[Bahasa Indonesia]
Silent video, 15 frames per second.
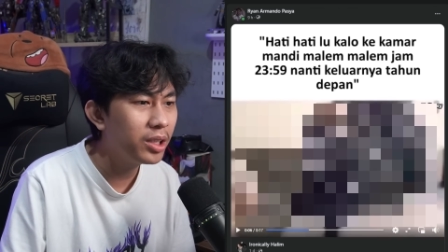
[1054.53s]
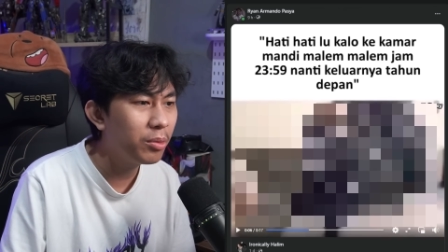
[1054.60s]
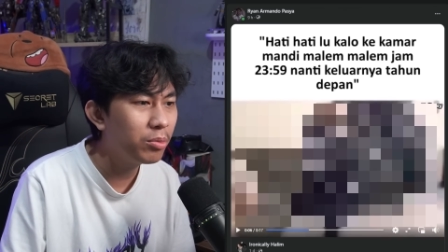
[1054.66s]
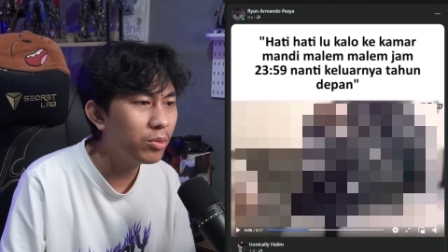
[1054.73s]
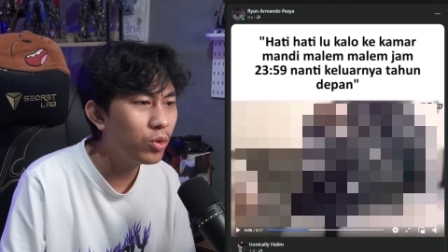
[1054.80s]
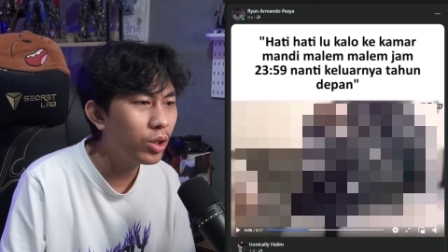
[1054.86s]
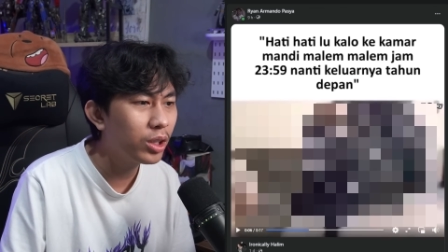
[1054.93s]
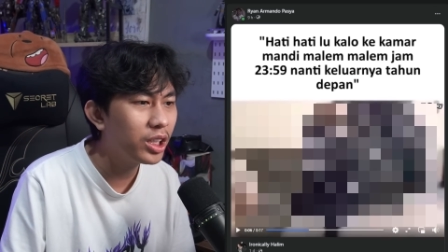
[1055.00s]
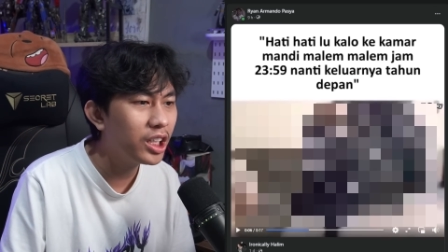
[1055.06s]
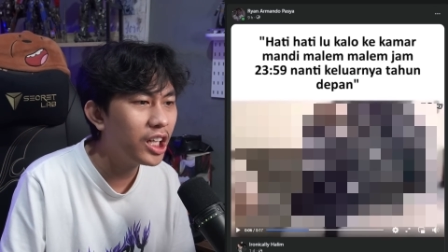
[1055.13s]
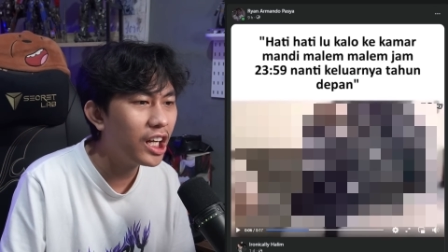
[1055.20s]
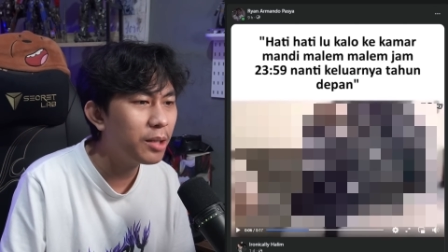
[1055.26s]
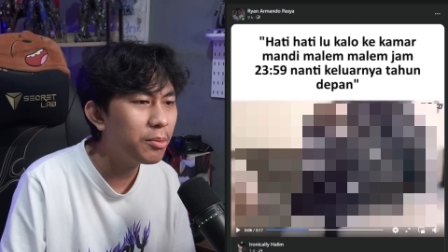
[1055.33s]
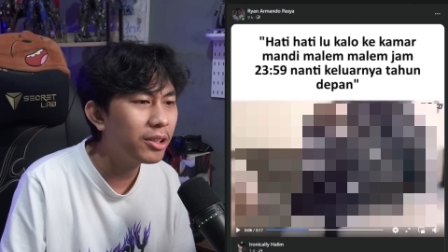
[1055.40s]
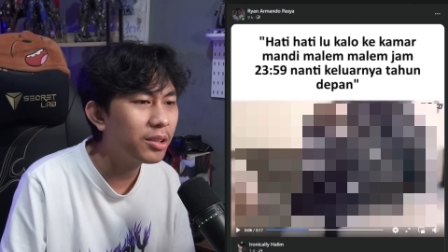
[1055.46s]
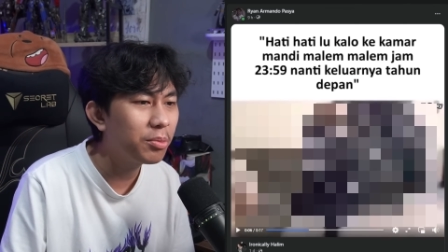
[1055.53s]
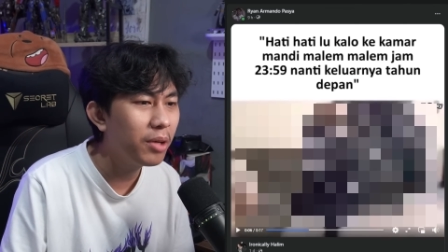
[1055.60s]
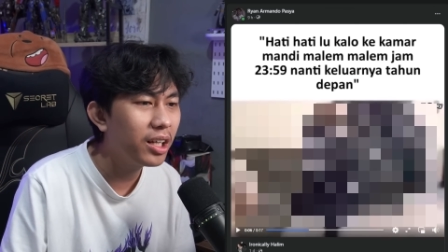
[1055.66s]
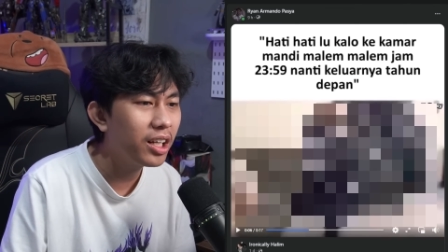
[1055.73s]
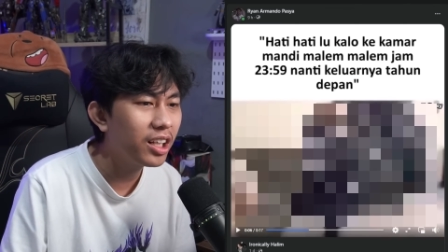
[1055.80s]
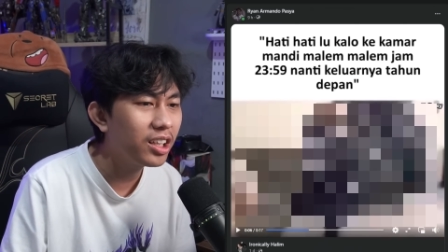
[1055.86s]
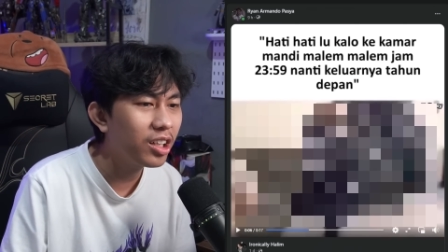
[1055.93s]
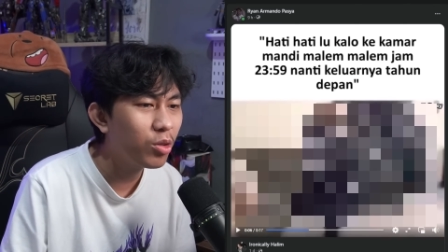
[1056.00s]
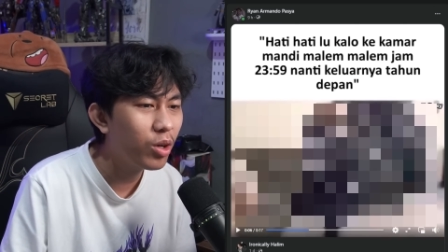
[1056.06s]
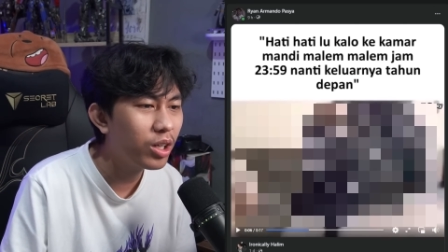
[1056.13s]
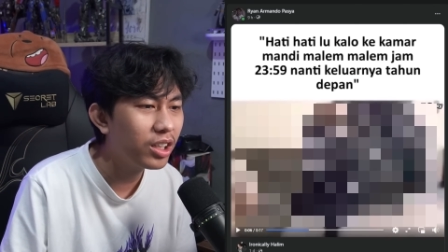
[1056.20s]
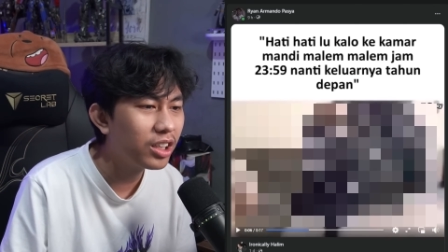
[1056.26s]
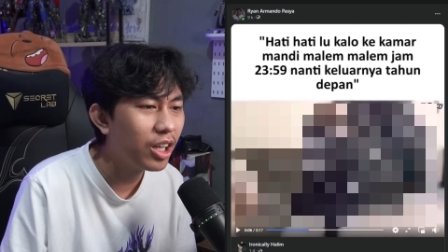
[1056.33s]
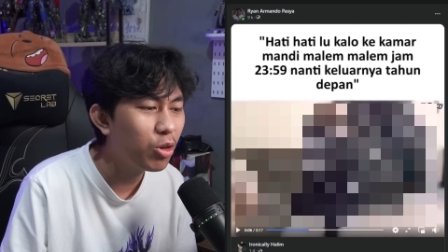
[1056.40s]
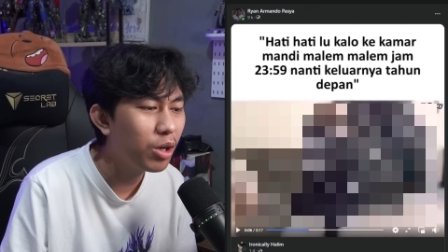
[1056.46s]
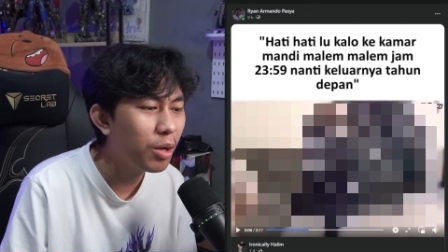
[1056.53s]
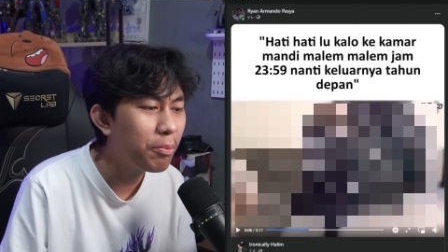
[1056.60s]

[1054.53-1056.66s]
jam 23.59 nanti keluarnya tahun